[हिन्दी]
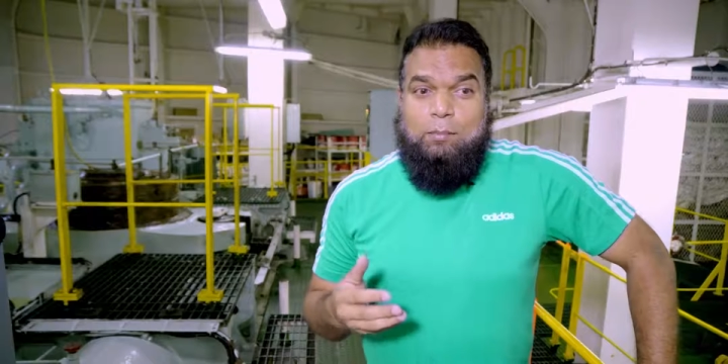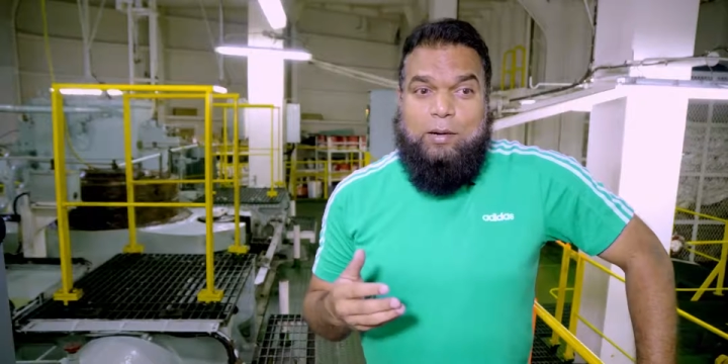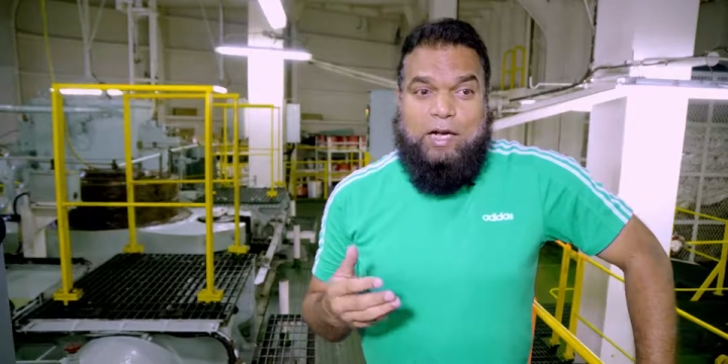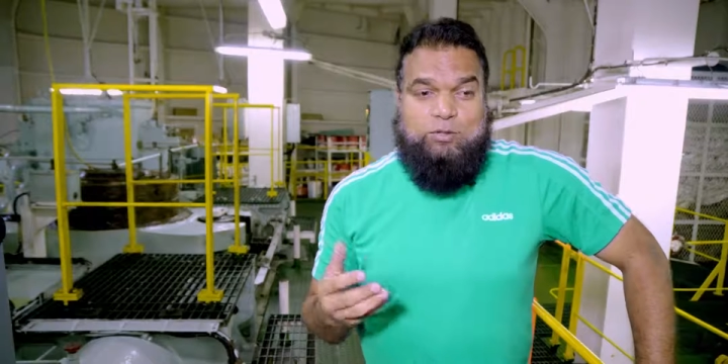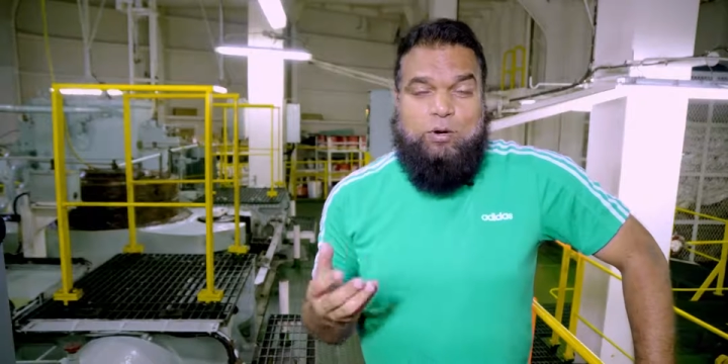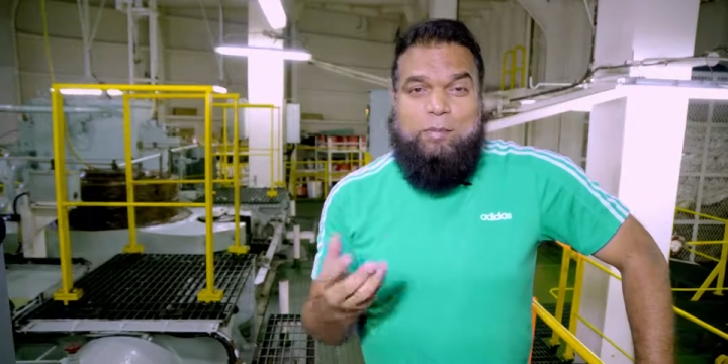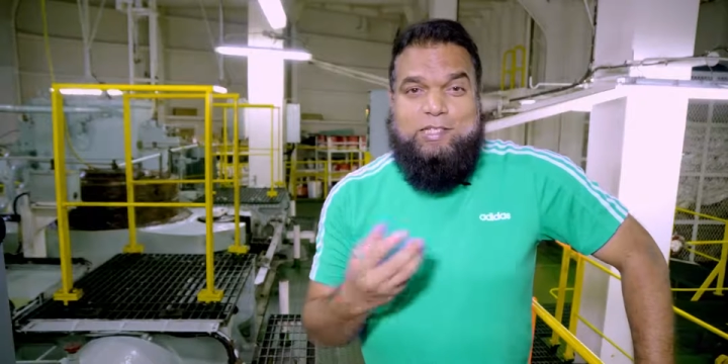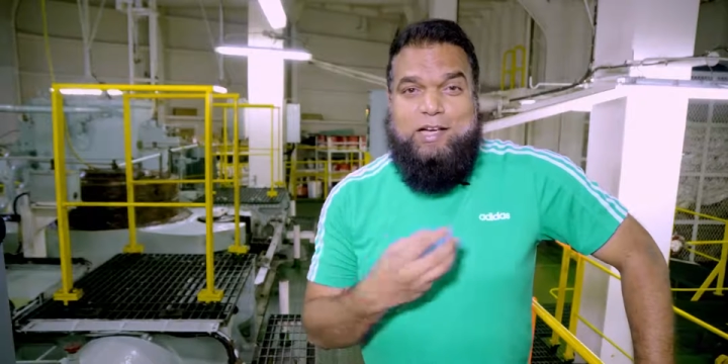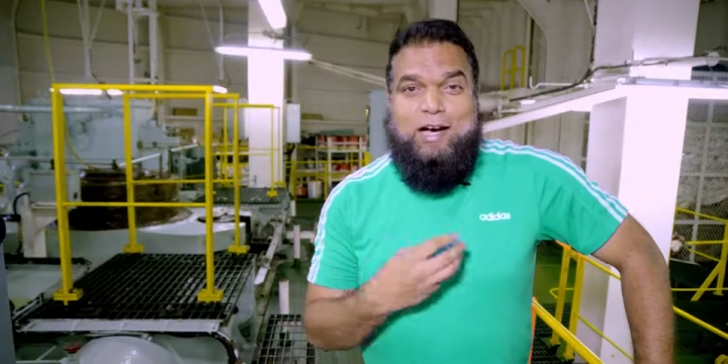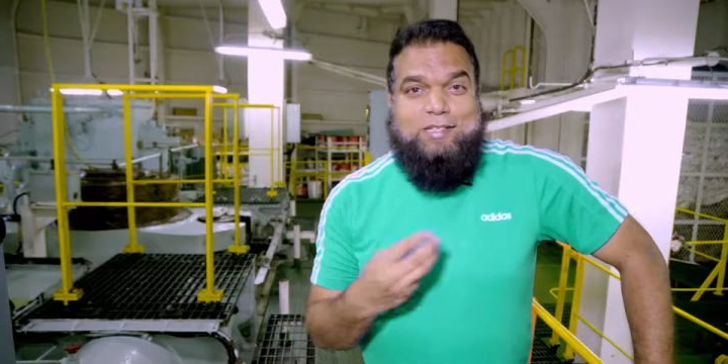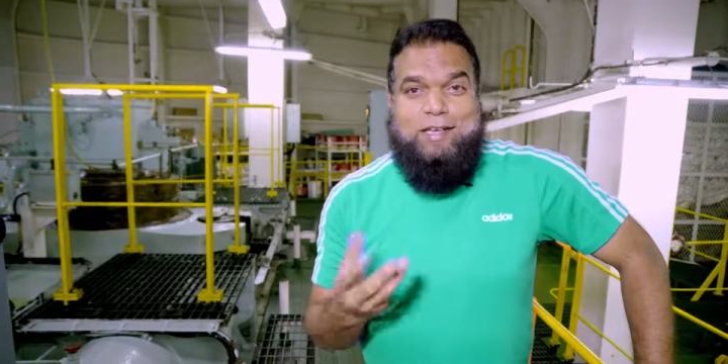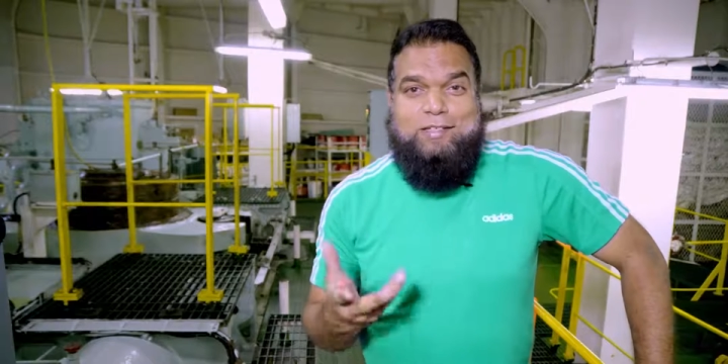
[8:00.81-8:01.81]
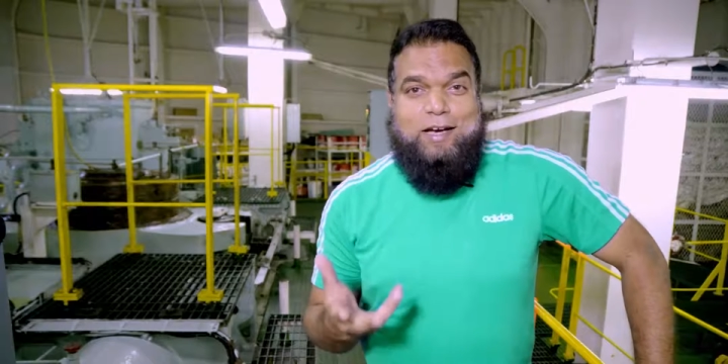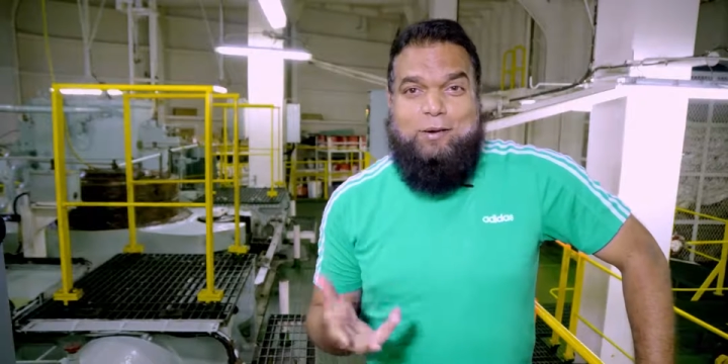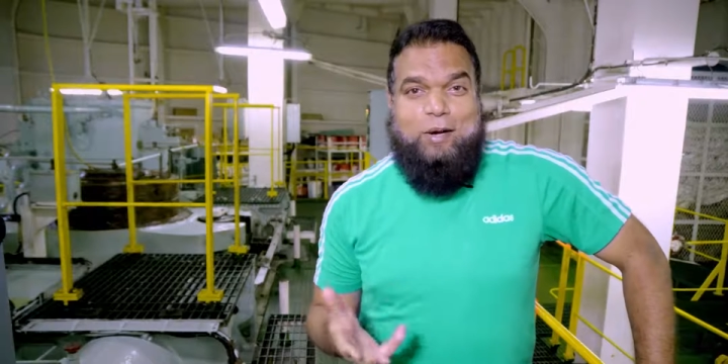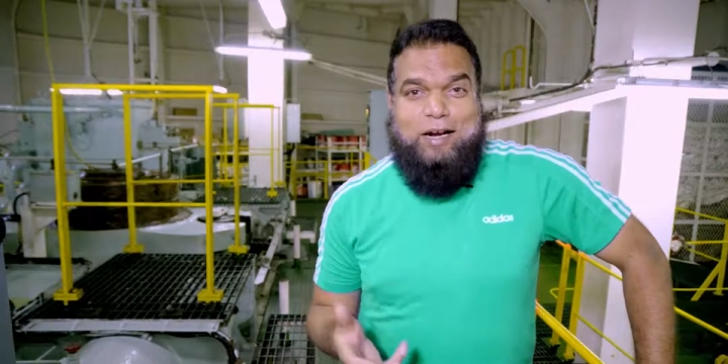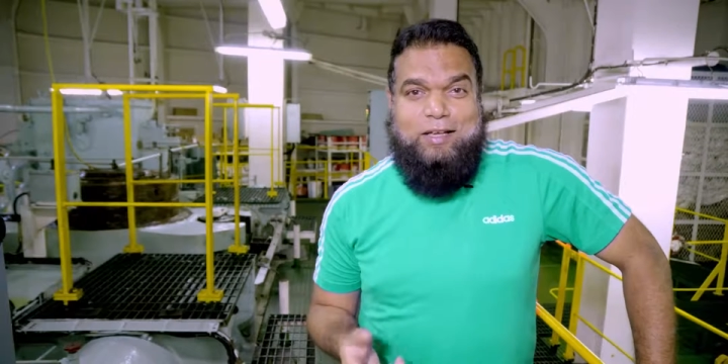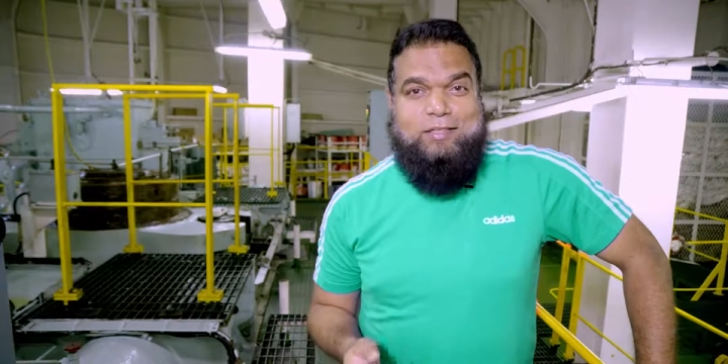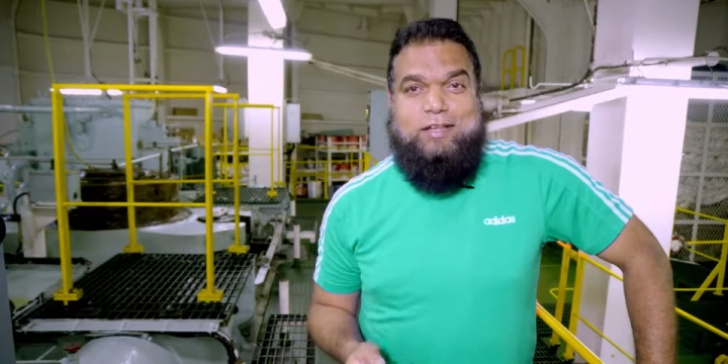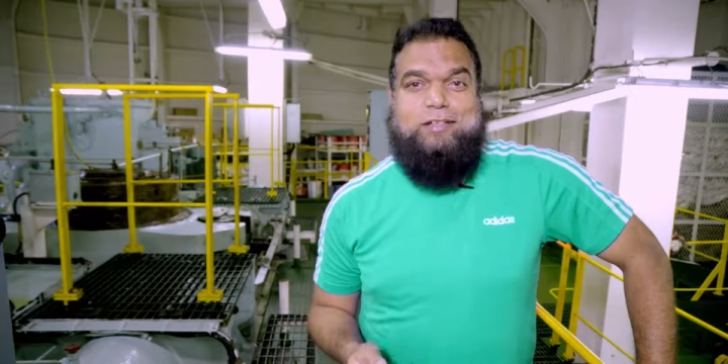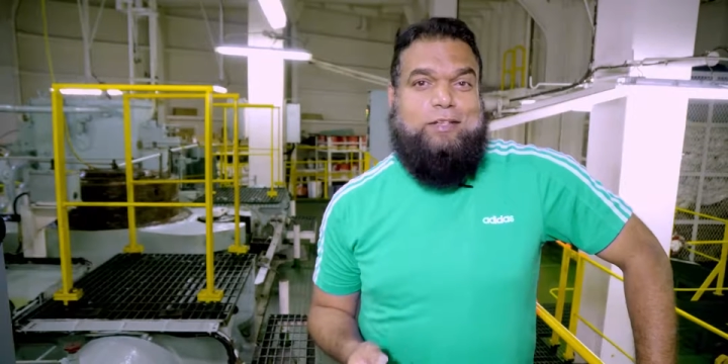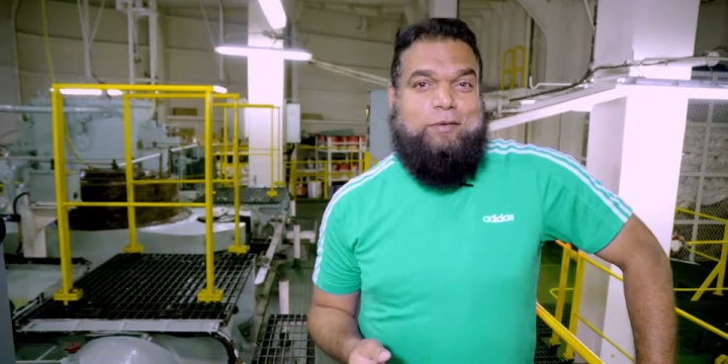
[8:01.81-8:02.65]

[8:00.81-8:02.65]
पर एक्चुअल में जहाज़ की जायरो हेडिंग चेंज